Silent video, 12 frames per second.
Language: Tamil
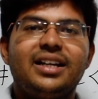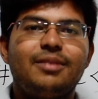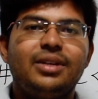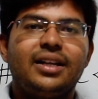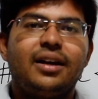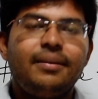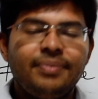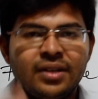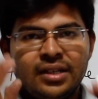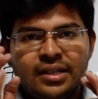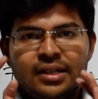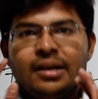என்ன அப்படின்னா
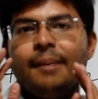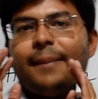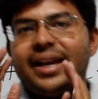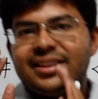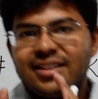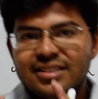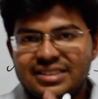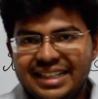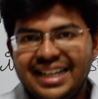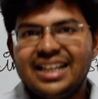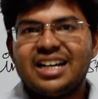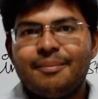பைத்தான்
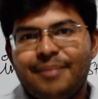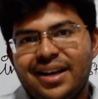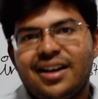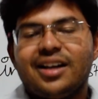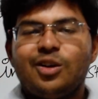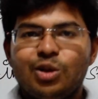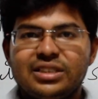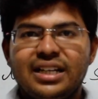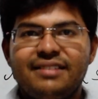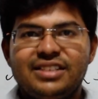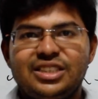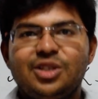த்ரீயில் கம்பைல் ஆகிற ஒரு
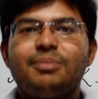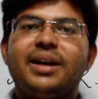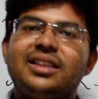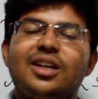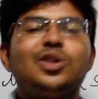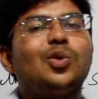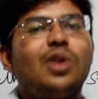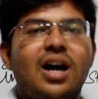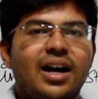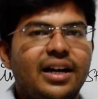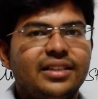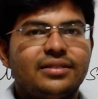சில விஷயம் பைத்தான் டூல
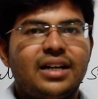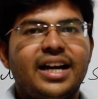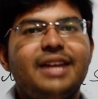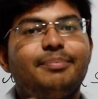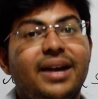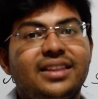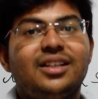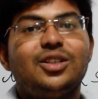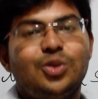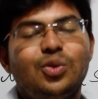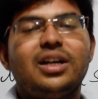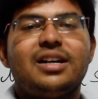ஆகாது அகைன்
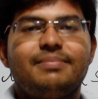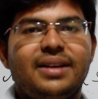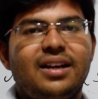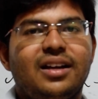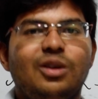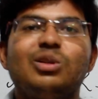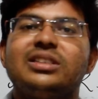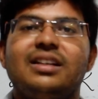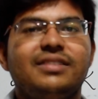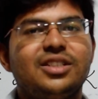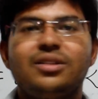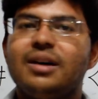பைத்தான் டூவில் கம்பைல் ஆகிற ஒரு
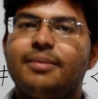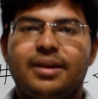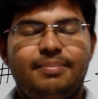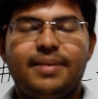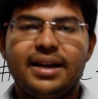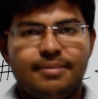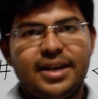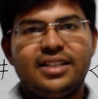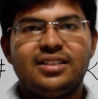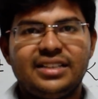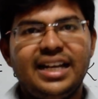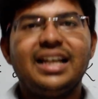சில விஷயம்
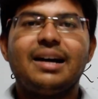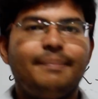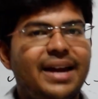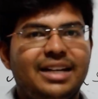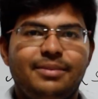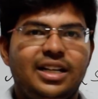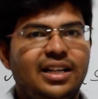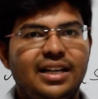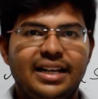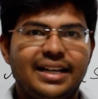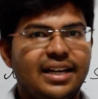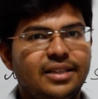பைத்தான் த்ரீயில்
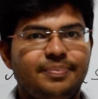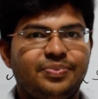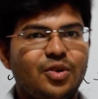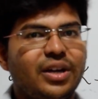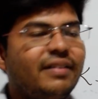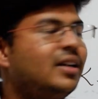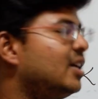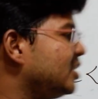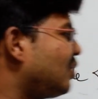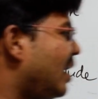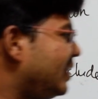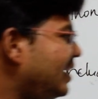கம்பேட்டபிலிட்டிலாக இருக்காது ஓகே
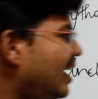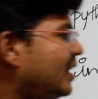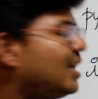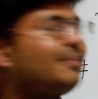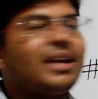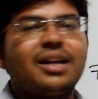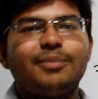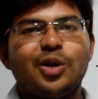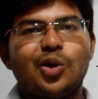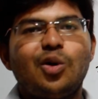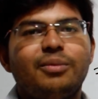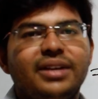ஸோ அதனால தான் நம்ம என்ன
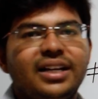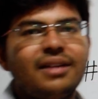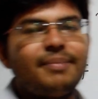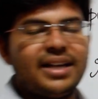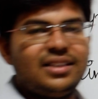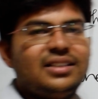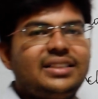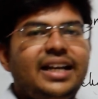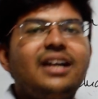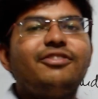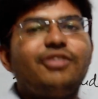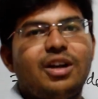பண்ணுறோம் அப்படின்னா பைத்தான்
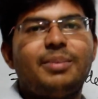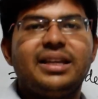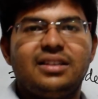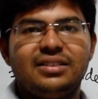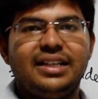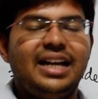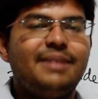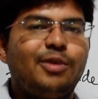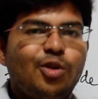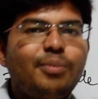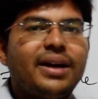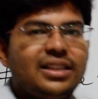த்ரீனா ஃபுல்லாக பைத்தான் த்ரீலே
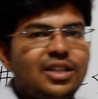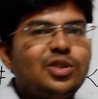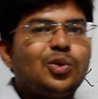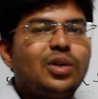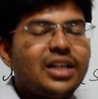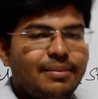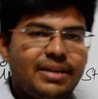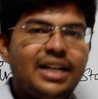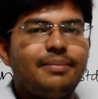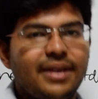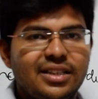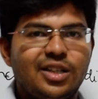பண்ணுவோம் பைத்தான் டூனா
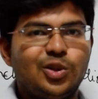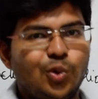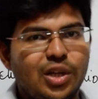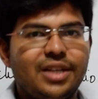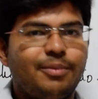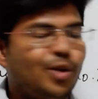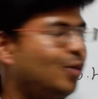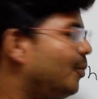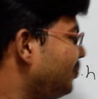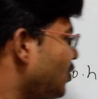கம்ப்ளீட்டாக பைத்தான் டூல தான் பண்ணுவோம்